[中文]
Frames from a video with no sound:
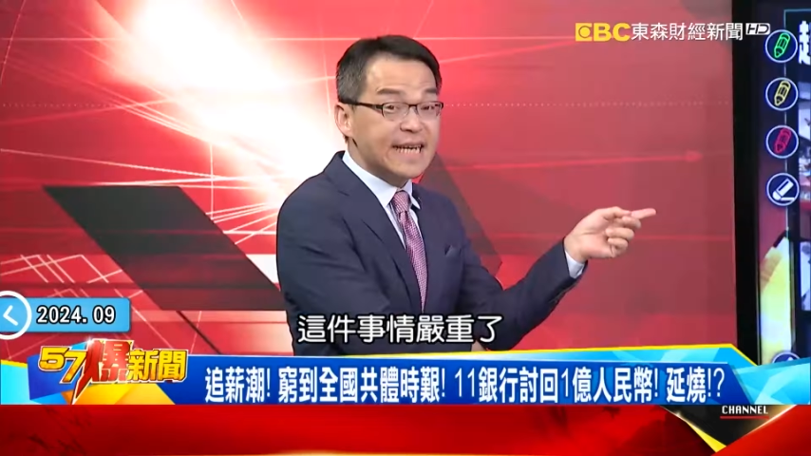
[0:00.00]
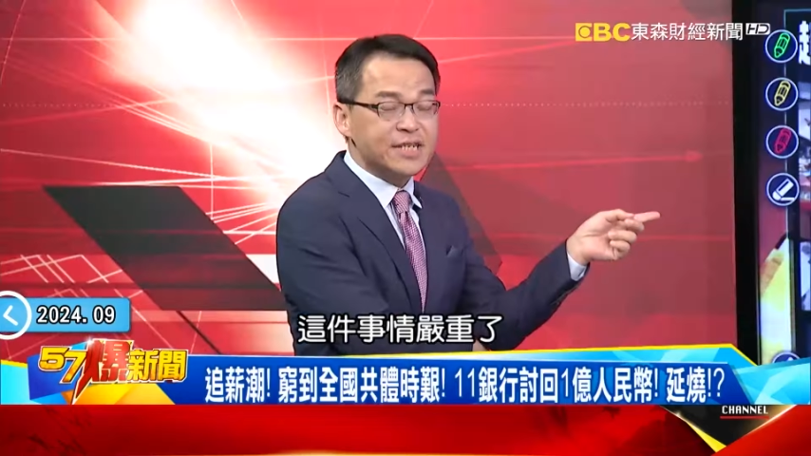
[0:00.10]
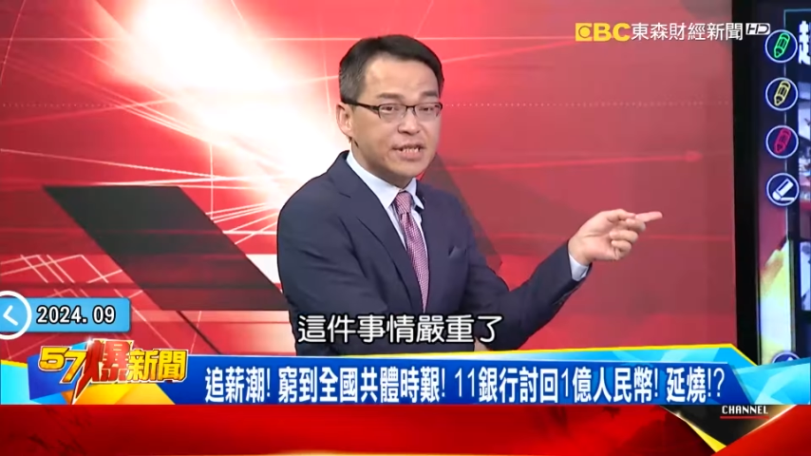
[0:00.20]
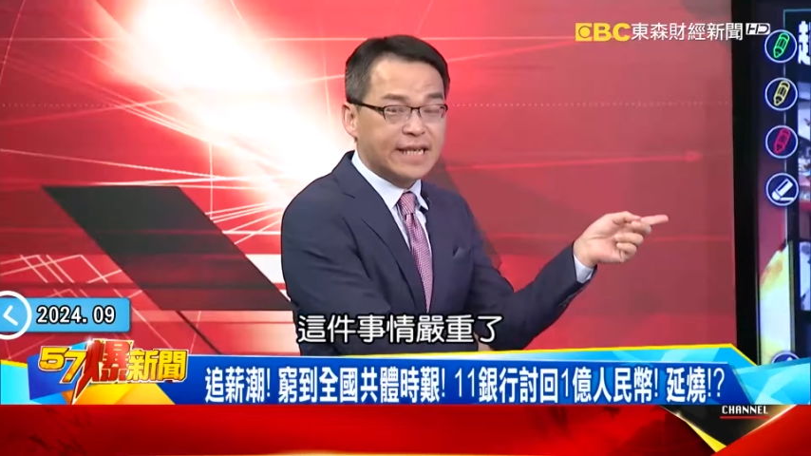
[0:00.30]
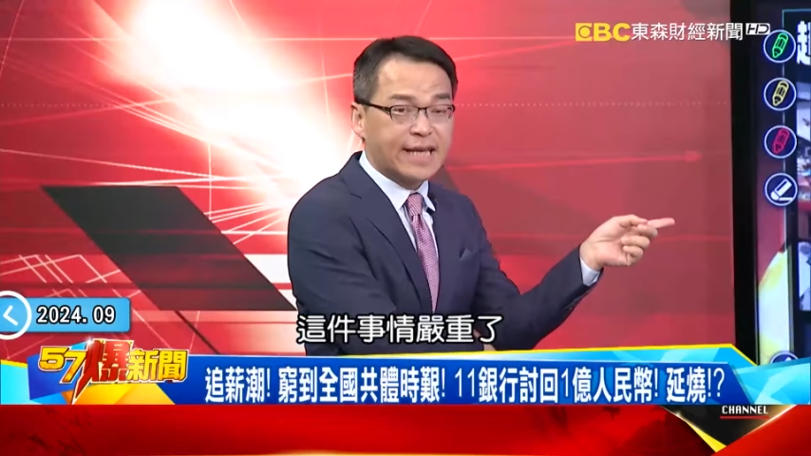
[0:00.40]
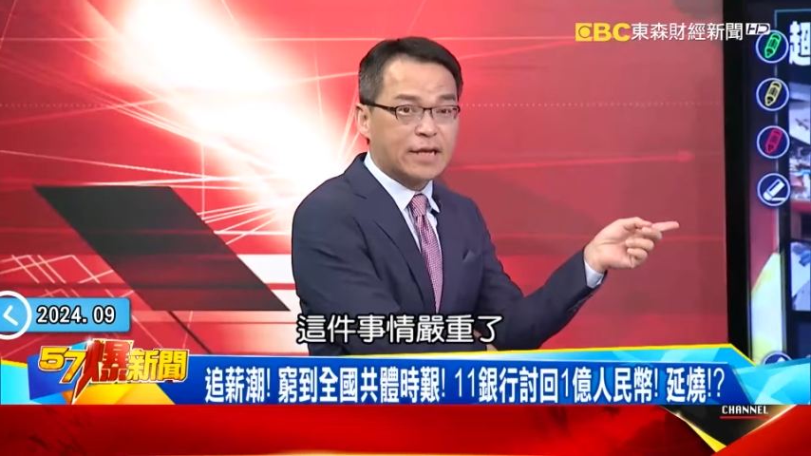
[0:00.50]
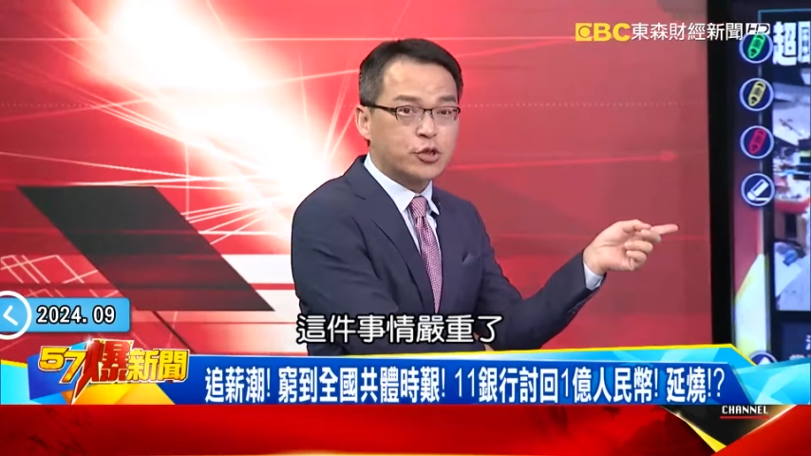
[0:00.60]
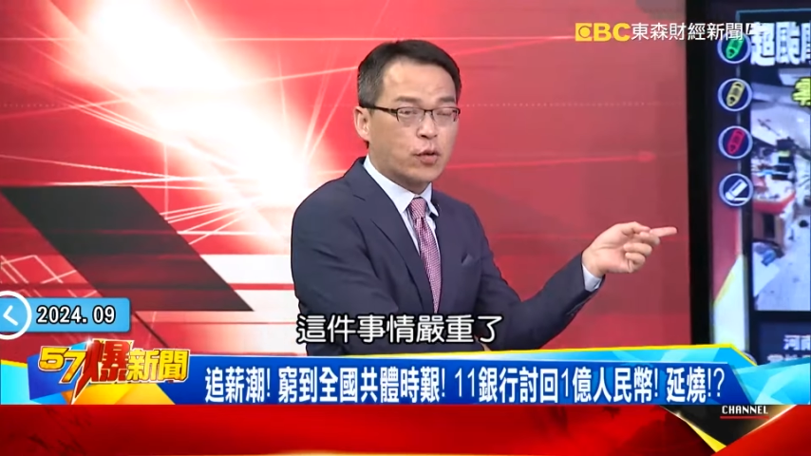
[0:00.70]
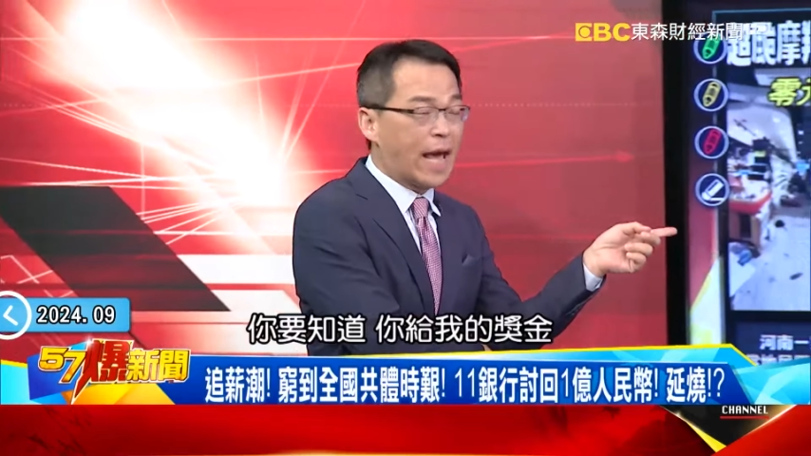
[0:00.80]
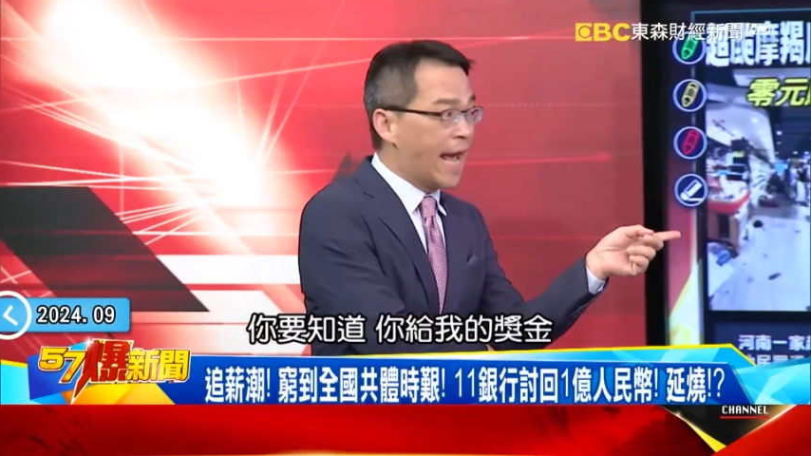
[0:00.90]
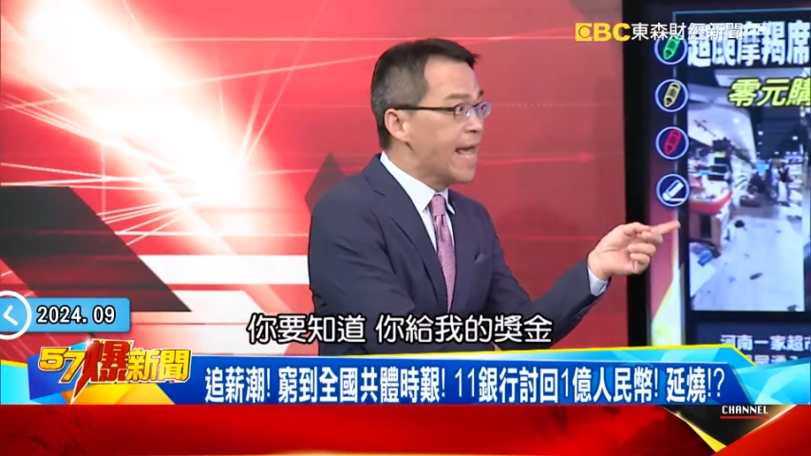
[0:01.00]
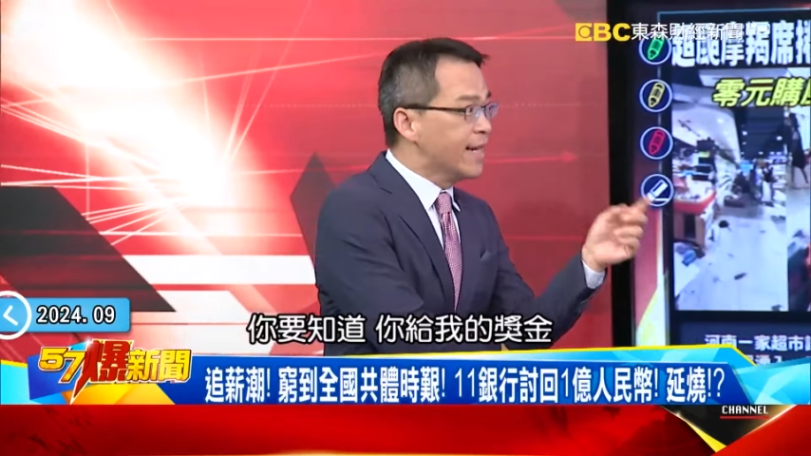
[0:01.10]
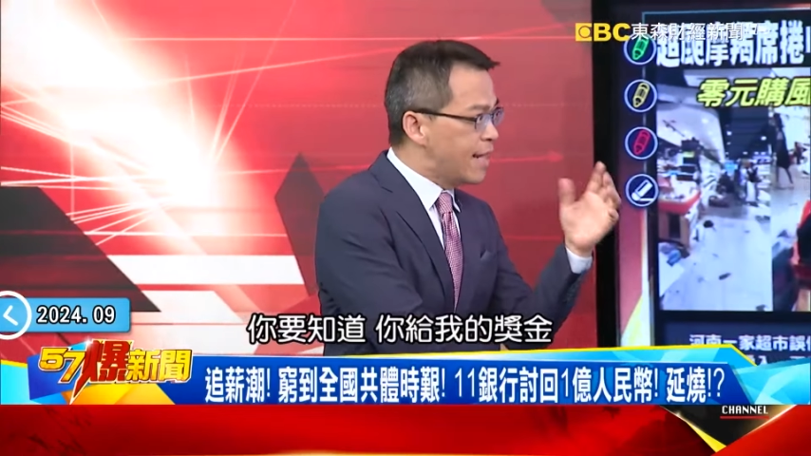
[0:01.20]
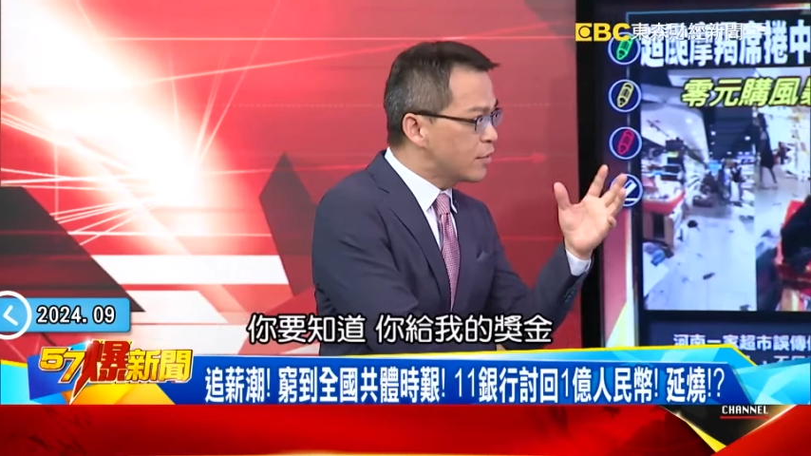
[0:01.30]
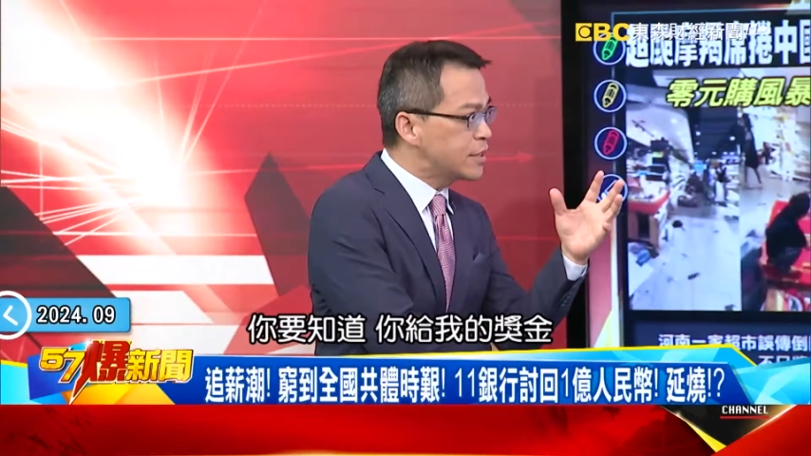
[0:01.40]
件事情严重了，哎，
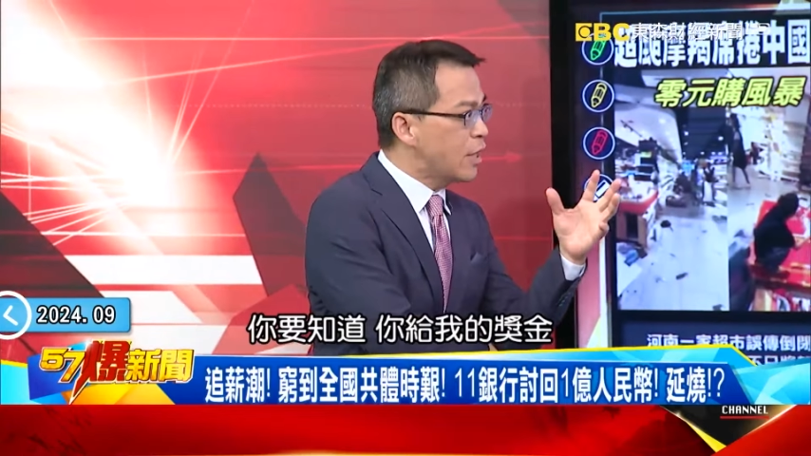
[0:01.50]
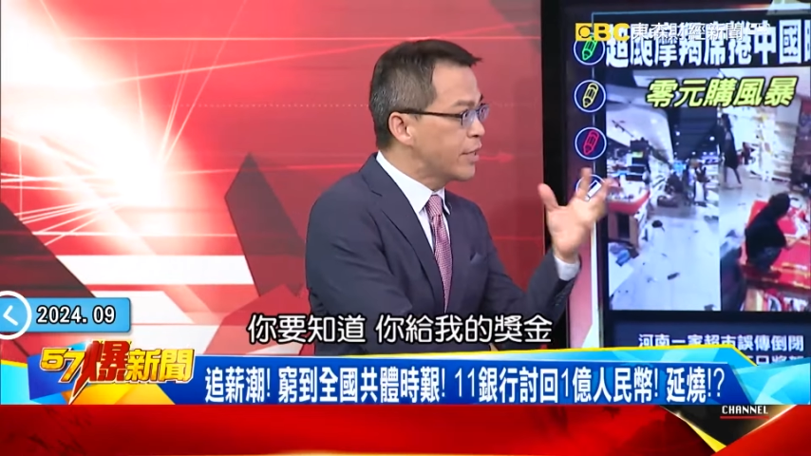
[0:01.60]
你要知道，